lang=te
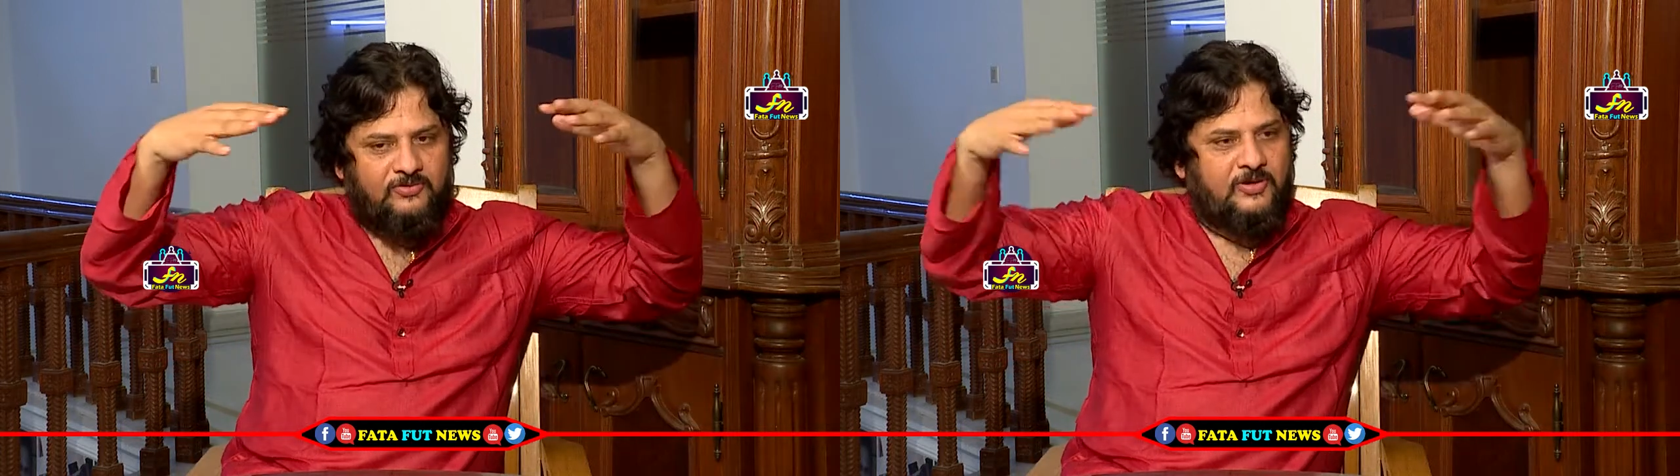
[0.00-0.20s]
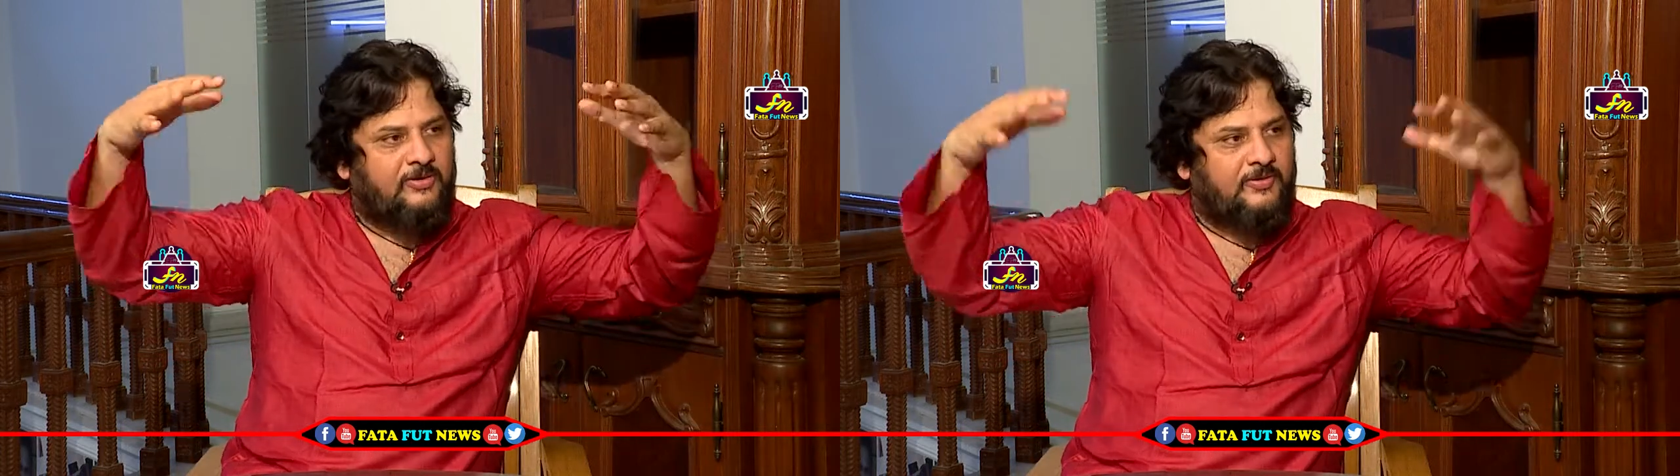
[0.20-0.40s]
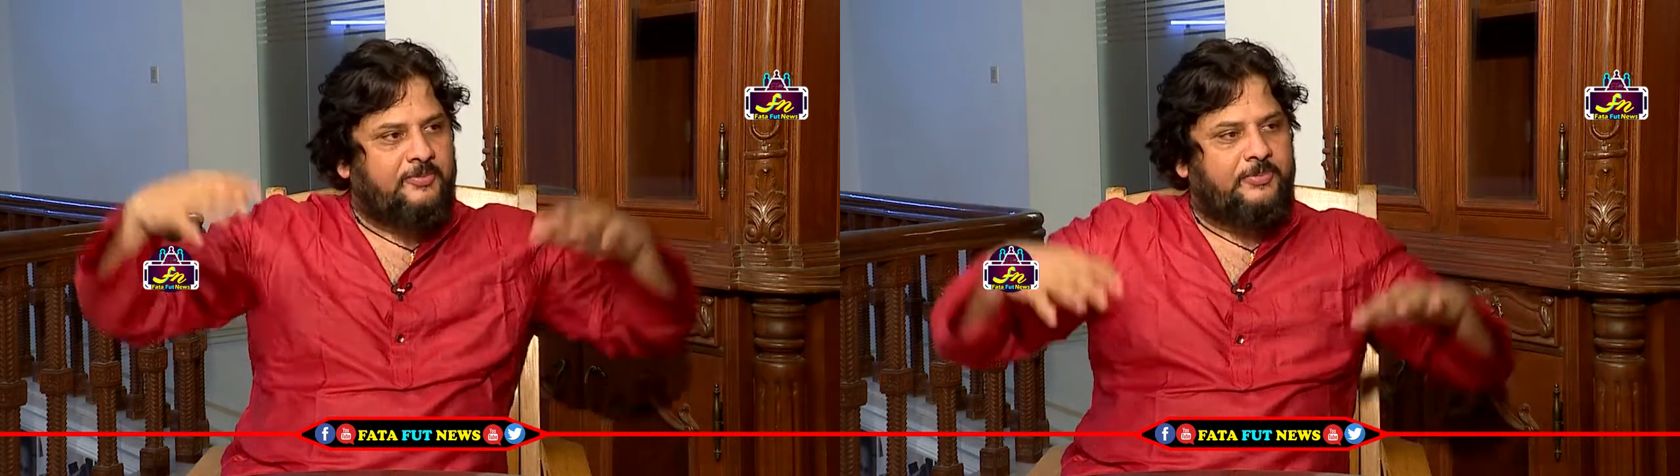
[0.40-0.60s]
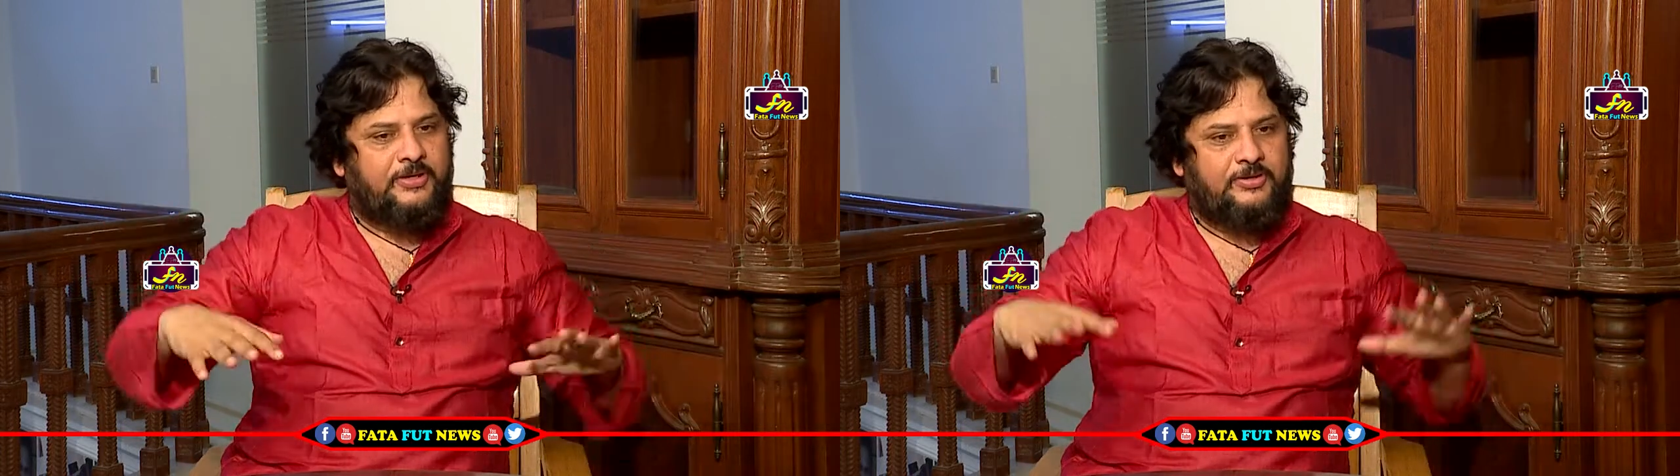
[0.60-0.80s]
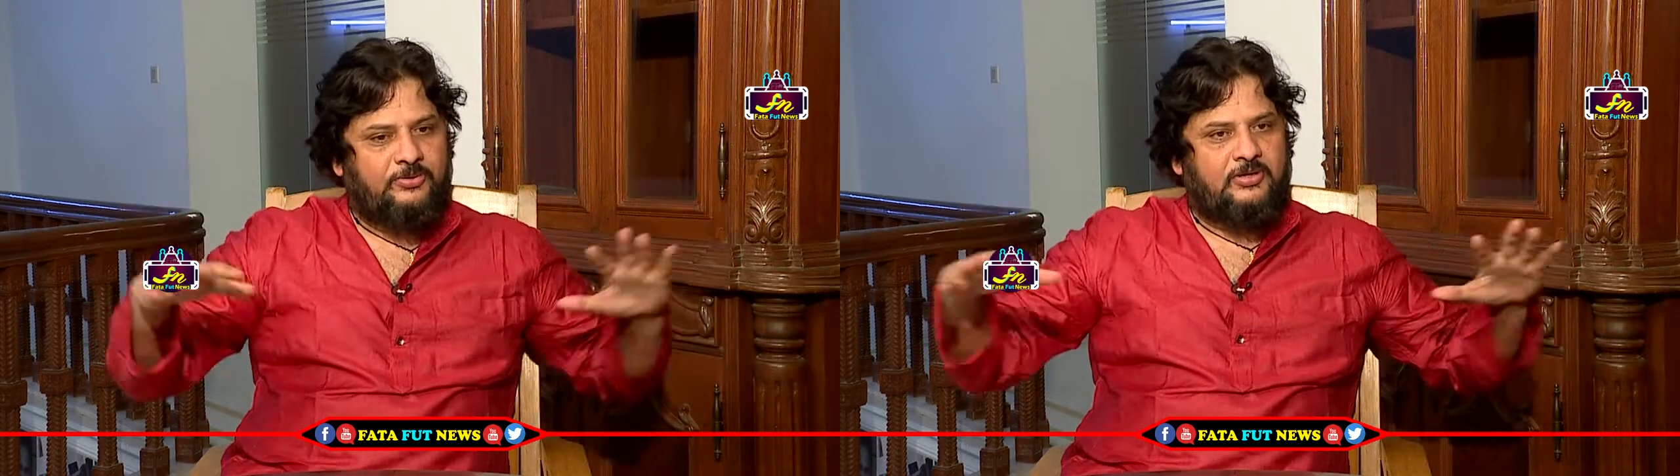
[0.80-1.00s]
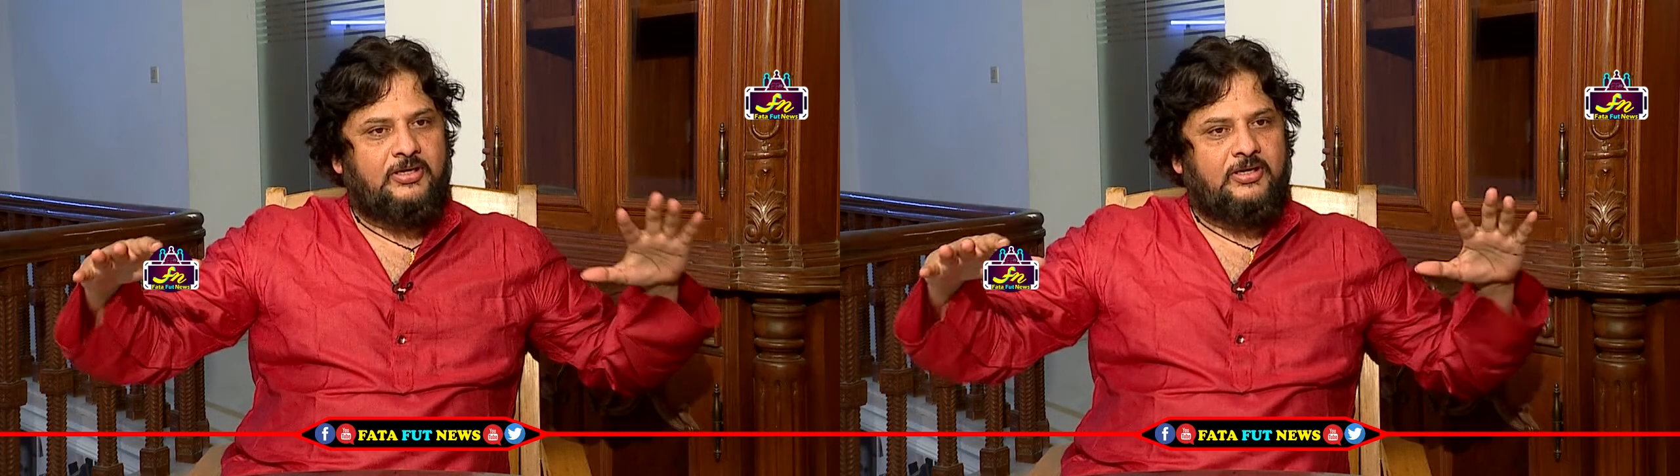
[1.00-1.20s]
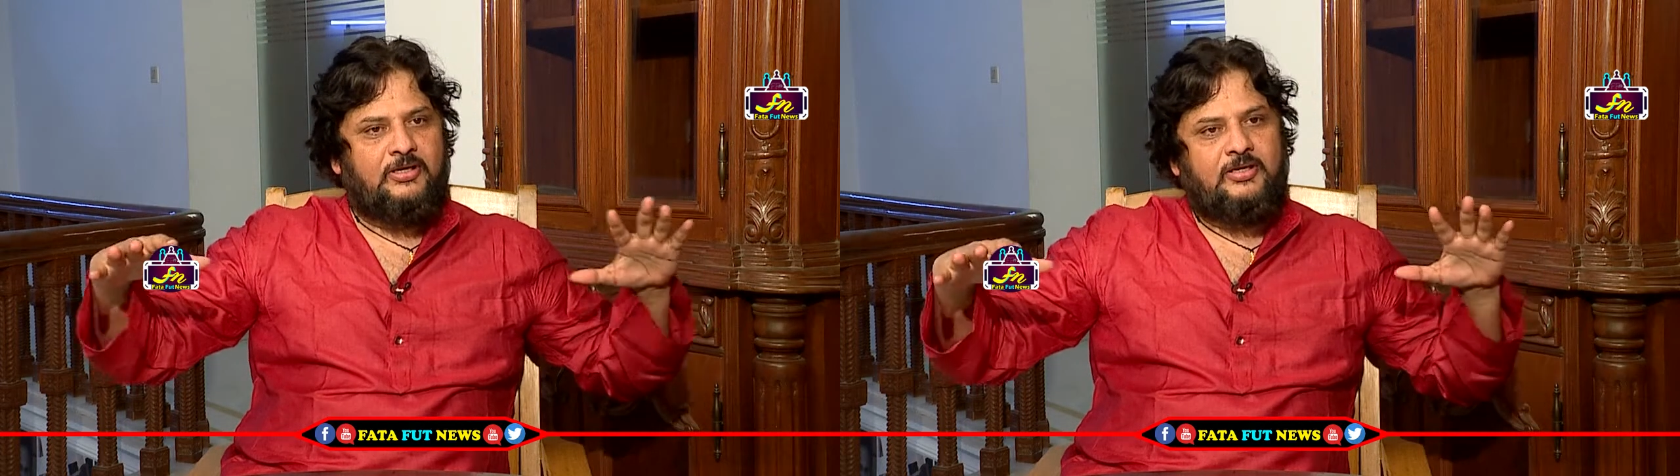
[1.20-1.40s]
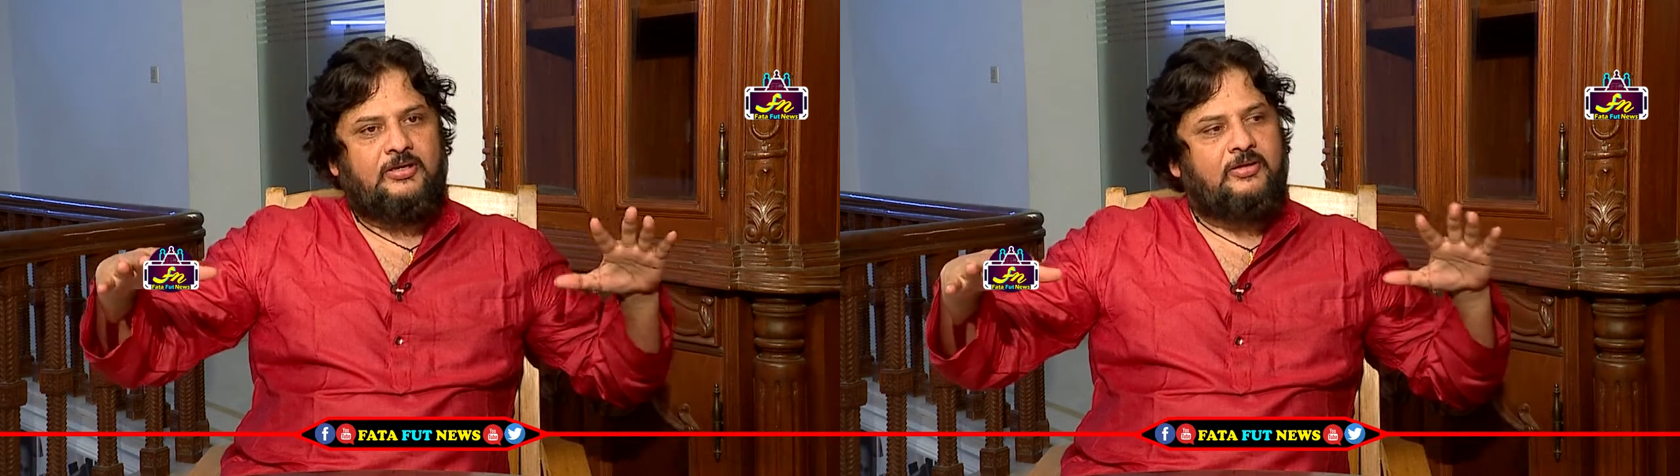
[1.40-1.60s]
ఇన్వాల్వ్ అయిపోయి
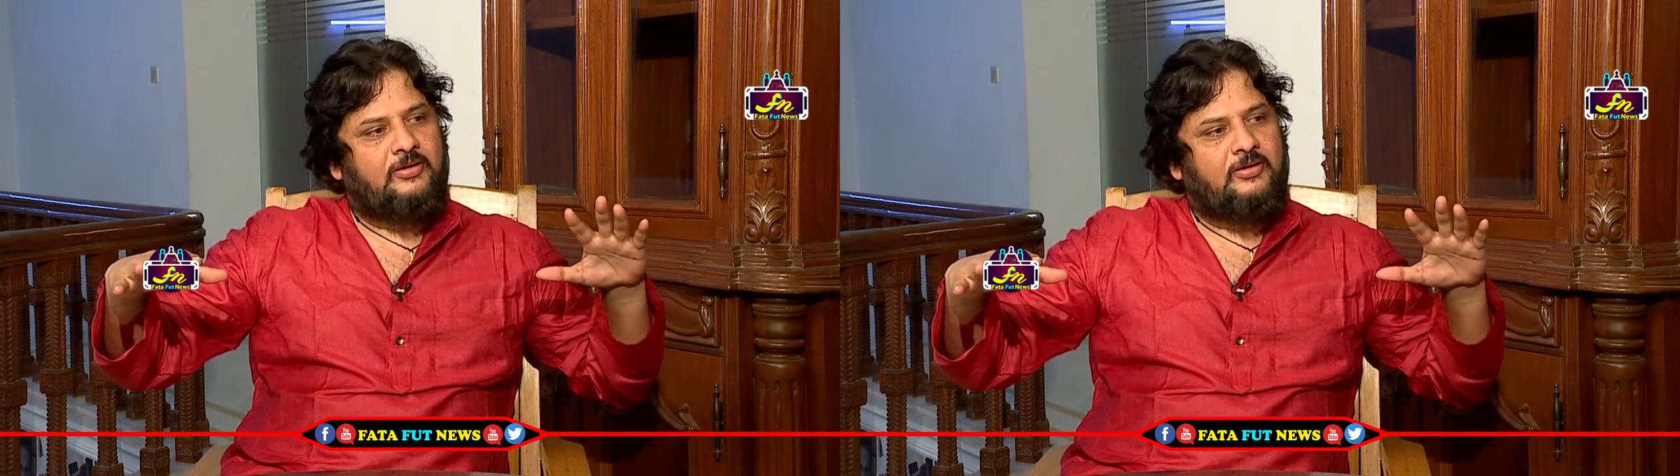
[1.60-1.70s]
టోటల్గా